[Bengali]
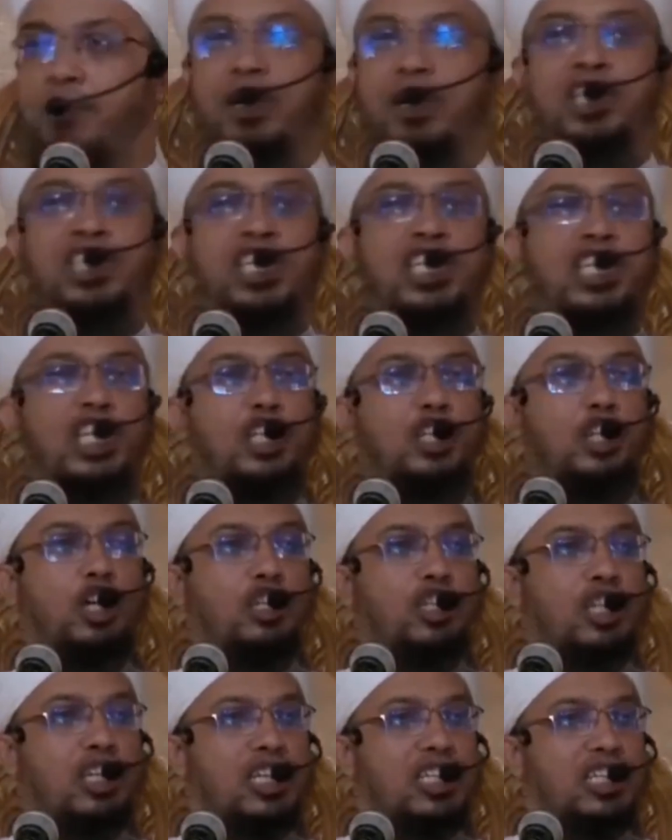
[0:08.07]
আমরা শেষের
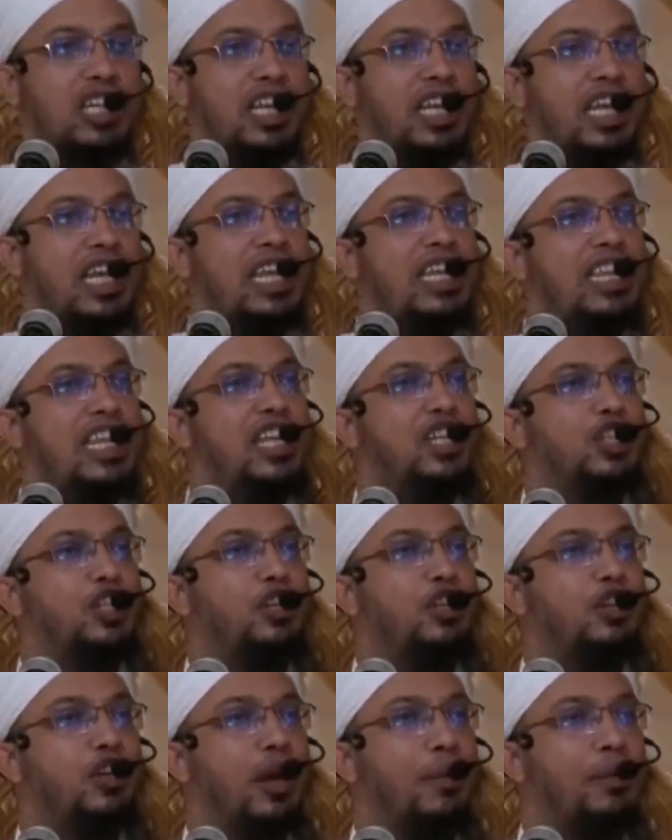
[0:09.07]
দশ দিন আসলে ঈদের
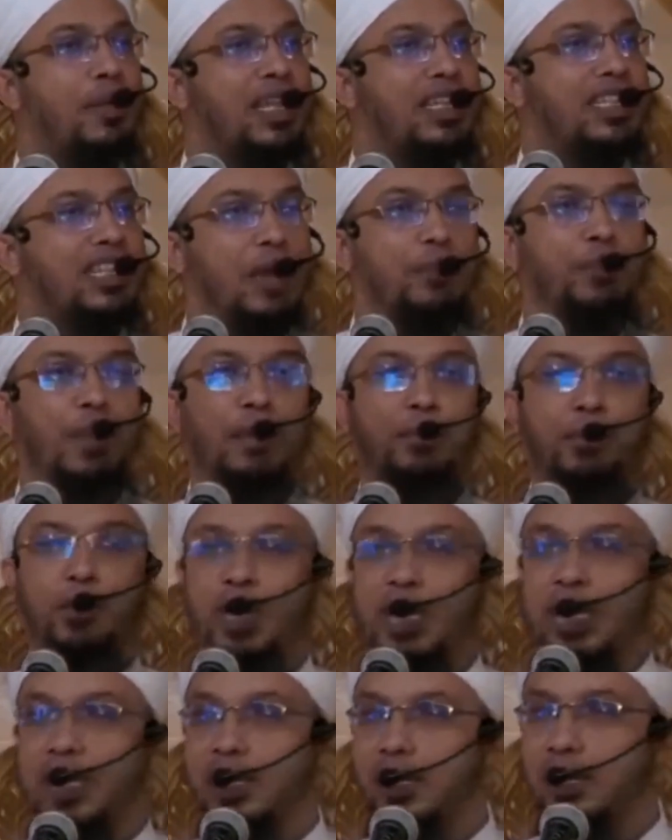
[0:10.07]
জন্য আমরা ঝাঁপিয়ে
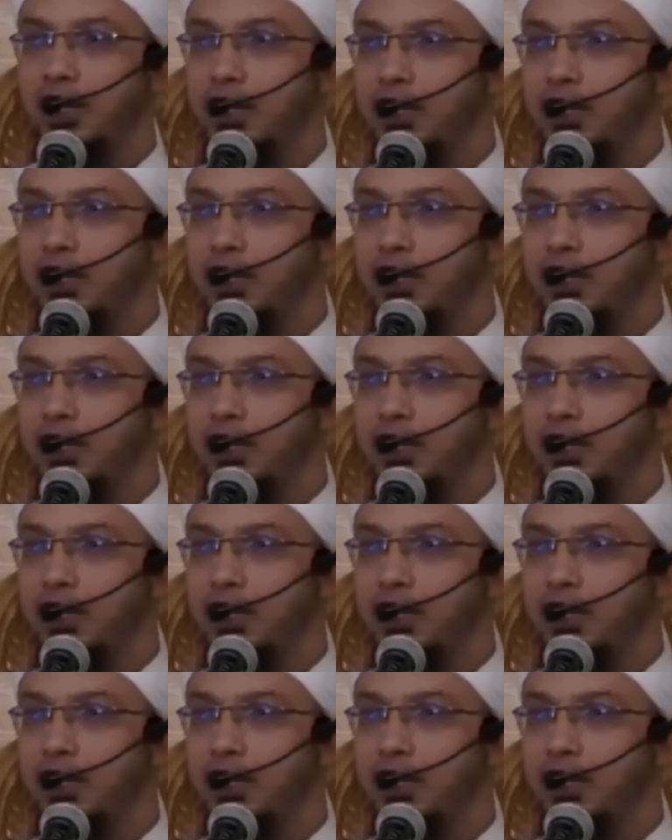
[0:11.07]
পড়ি